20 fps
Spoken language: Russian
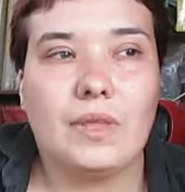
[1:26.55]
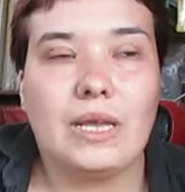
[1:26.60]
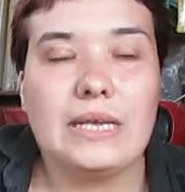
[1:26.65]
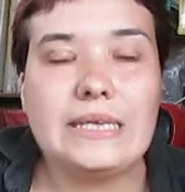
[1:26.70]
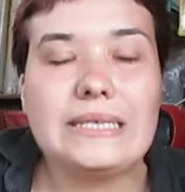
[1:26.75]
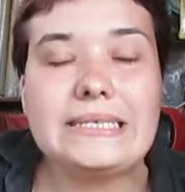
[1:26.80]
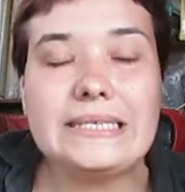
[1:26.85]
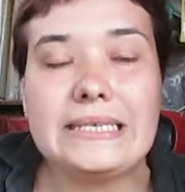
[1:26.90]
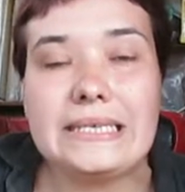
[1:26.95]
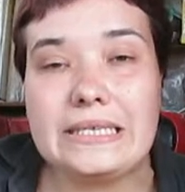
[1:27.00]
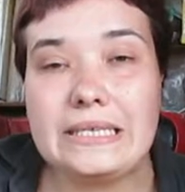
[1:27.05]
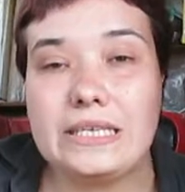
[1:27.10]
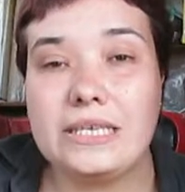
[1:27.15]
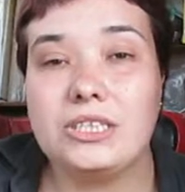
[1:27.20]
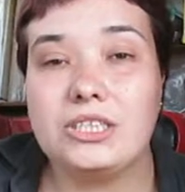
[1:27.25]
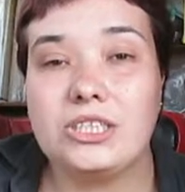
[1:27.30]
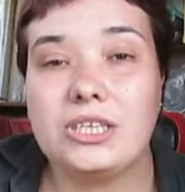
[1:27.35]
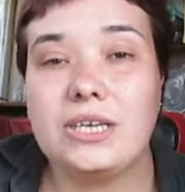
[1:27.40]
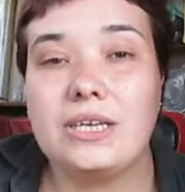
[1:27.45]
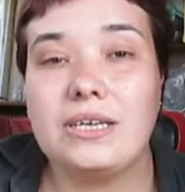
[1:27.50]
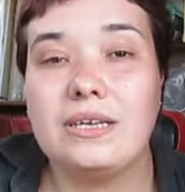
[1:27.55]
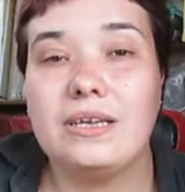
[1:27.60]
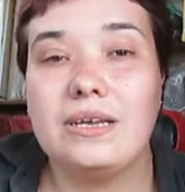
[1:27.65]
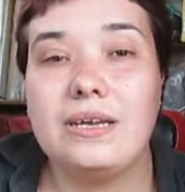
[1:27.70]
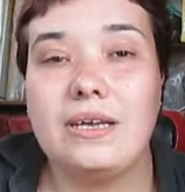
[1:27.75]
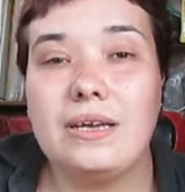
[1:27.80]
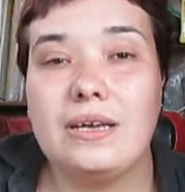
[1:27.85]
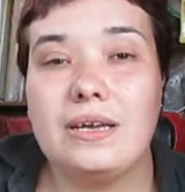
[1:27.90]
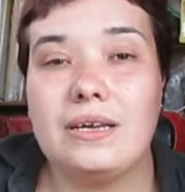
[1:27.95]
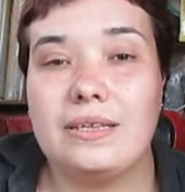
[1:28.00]
ситечка
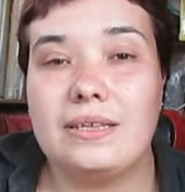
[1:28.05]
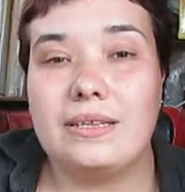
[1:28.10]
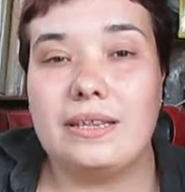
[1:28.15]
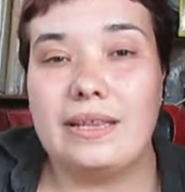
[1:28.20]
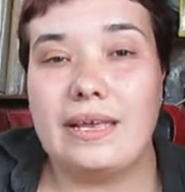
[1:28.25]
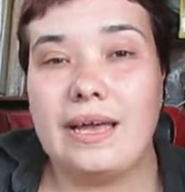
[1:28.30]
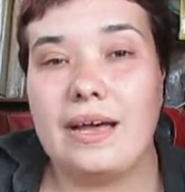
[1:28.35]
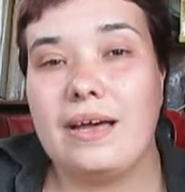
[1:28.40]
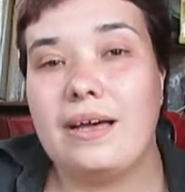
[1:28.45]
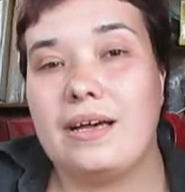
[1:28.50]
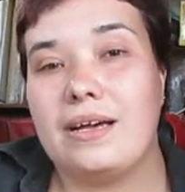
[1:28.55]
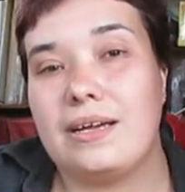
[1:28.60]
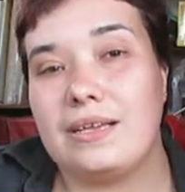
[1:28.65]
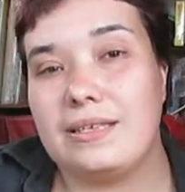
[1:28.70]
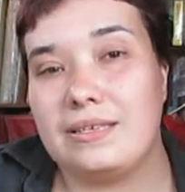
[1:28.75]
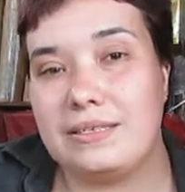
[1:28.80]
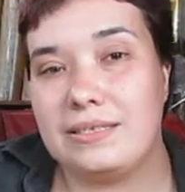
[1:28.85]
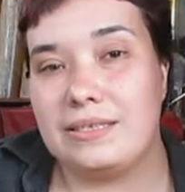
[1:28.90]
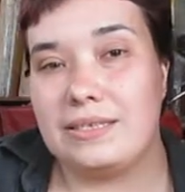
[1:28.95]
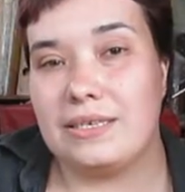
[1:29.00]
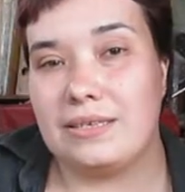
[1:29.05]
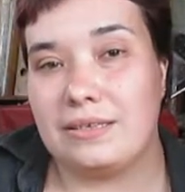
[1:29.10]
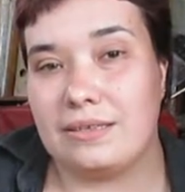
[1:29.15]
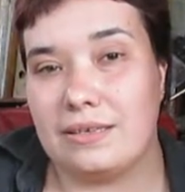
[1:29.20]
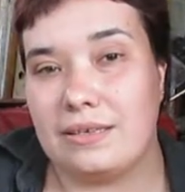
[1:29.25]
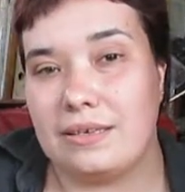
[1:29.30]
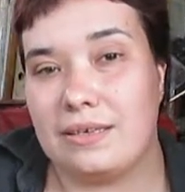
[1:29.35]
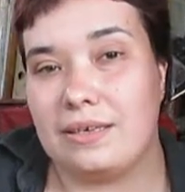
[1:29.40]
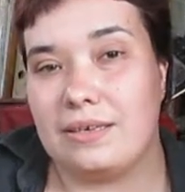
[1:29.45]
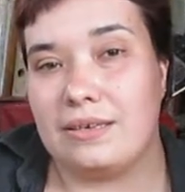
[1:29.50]
для
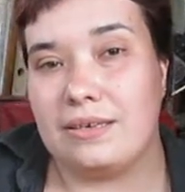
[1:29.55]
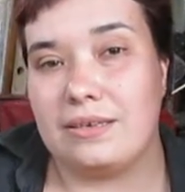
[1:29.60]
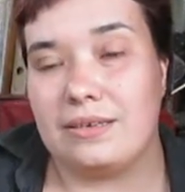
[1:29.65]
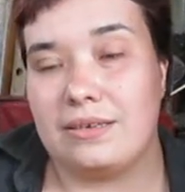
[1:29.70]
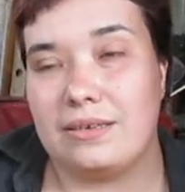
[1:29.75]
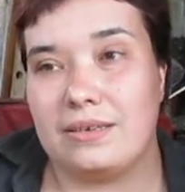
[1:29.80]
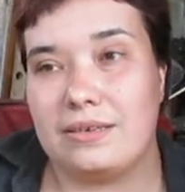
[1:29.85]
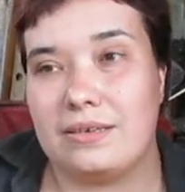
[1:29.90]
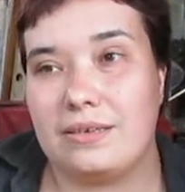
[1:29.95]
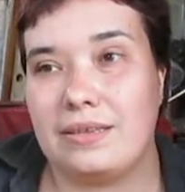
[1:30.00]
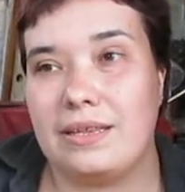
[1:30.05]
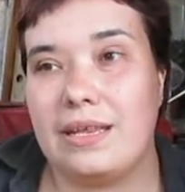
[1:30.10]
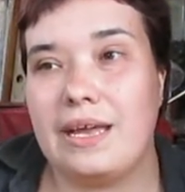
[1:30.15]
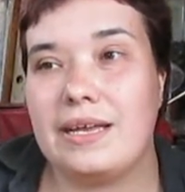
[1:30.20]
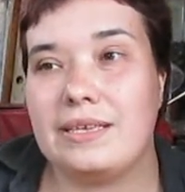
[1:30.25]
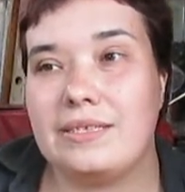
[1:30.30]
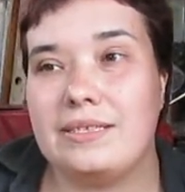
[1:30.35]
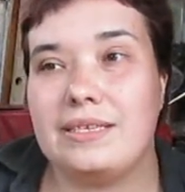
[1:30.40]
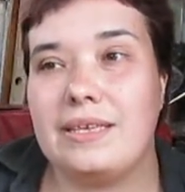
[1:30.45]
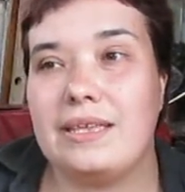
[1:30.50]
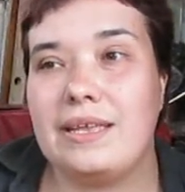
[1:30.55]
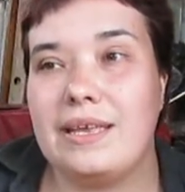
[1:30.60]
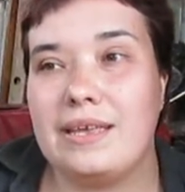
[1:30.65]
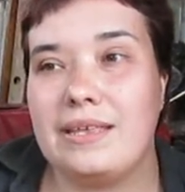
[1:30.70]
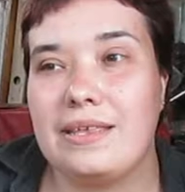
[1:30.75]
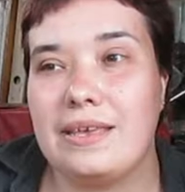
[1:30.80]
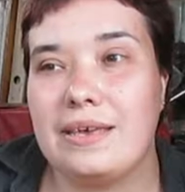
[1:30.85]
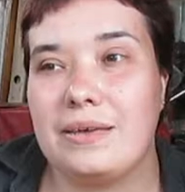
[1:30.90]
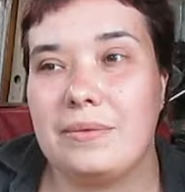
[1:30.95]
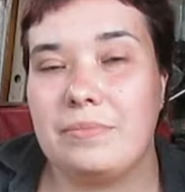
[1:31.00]
отделки, для
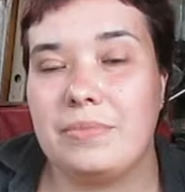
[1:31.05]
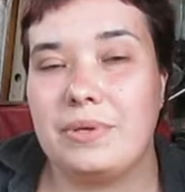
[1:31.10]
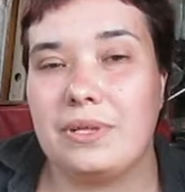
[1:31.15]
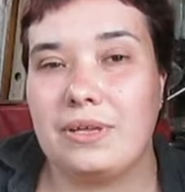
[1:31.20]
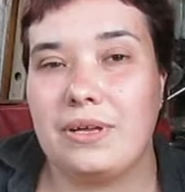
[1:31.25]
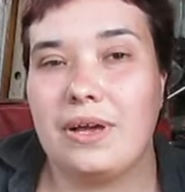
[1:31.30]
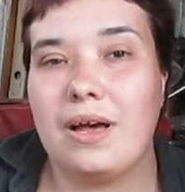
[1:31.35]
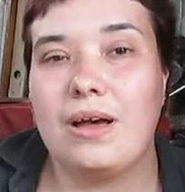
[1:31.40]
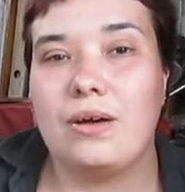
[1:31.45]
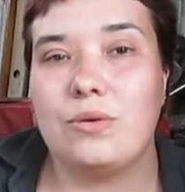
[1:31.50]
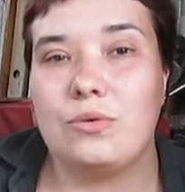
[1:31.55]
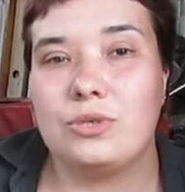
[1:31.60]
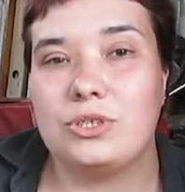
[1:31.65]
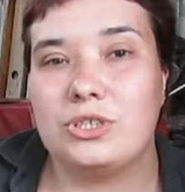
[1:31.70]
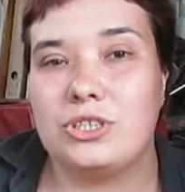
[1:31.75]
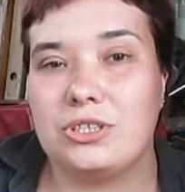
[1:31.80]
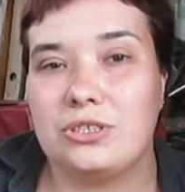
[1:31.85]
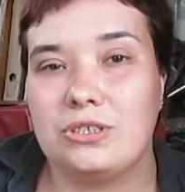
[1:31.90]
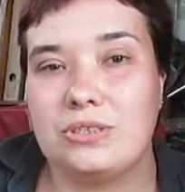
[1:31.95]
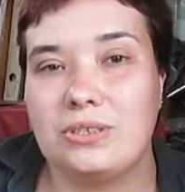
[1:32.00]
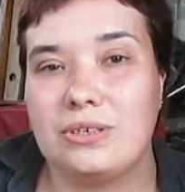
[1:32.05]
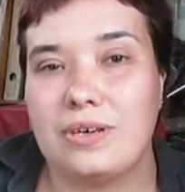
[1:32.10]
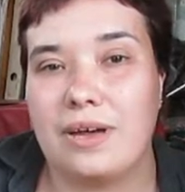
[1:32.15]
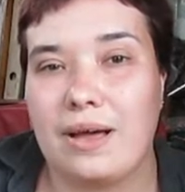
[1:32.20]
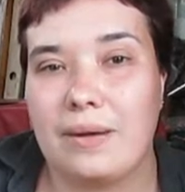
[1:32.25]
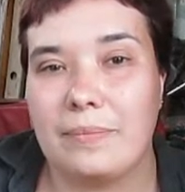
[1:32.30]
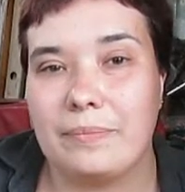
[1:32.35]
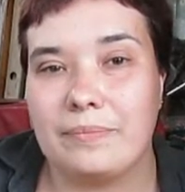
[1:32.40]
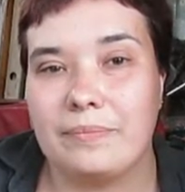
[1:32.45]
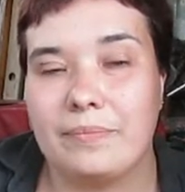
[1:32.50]
отделения белка от
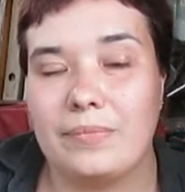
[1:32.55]
желтка.